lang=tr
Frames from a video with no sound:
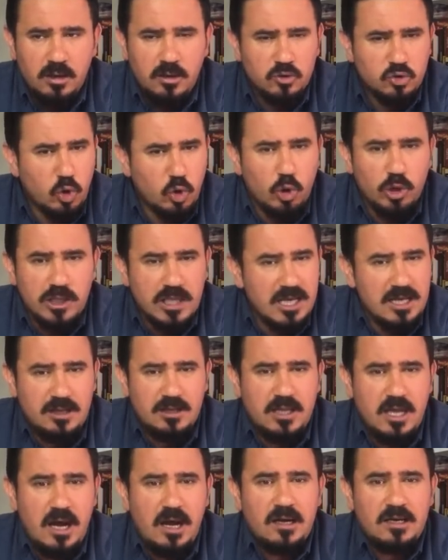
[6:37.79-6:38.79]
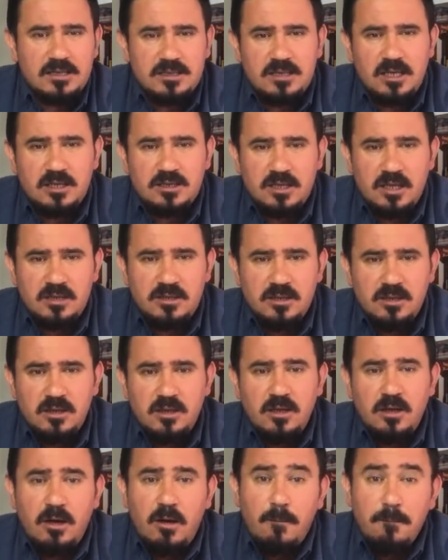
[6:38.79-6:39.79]
Çok değil değerli izleyiciler.
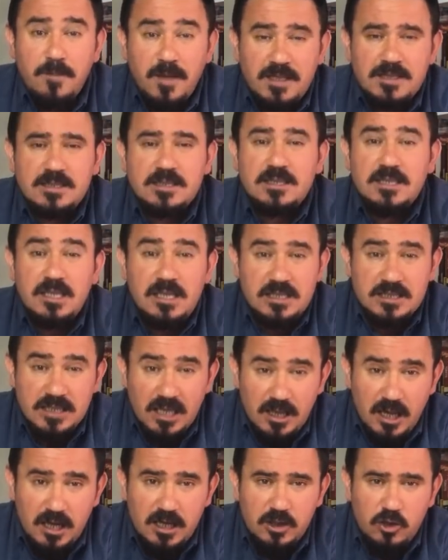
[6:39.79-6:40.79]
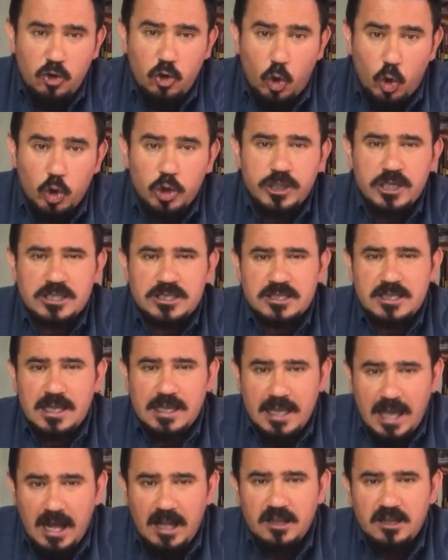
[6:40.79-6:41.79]
Biz Nisan ayının ortasına
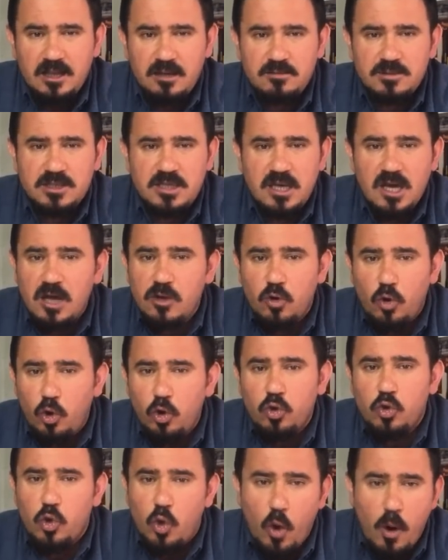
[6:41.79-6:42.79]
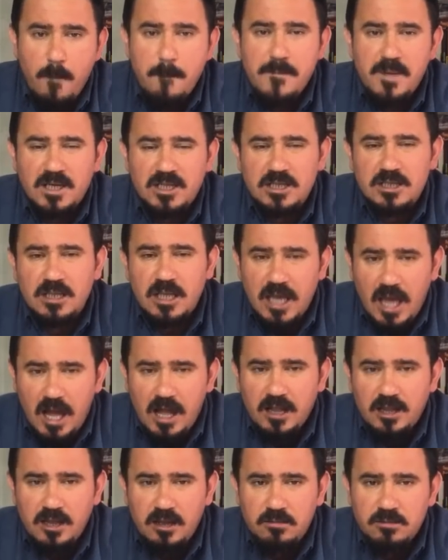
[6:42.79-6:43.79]
geldiğimizde yani 10'un 15'ine
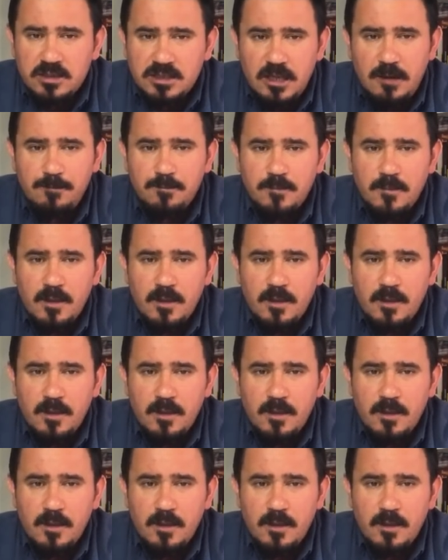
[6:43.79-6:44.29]
geldiğimizde